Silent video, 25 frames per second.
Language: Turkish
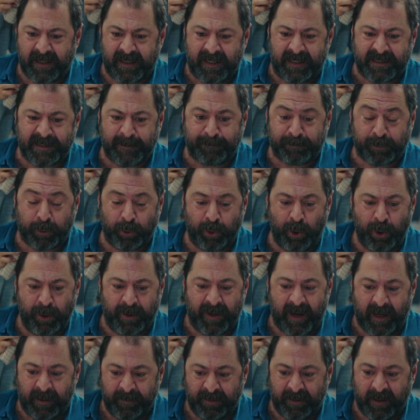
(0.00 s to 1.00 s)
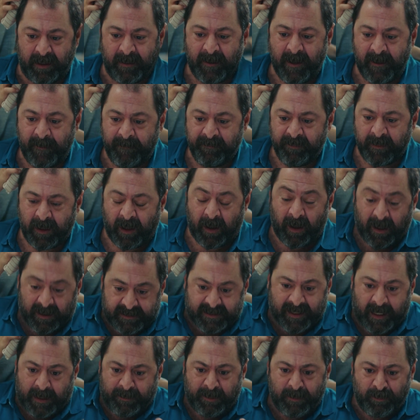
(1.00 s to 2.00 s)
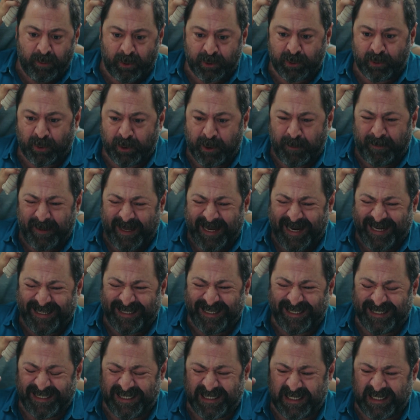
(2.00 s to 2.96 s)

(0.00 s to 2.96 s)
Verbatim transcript: gezip duruyor yani. Bir asabım bozuldu bir yerde.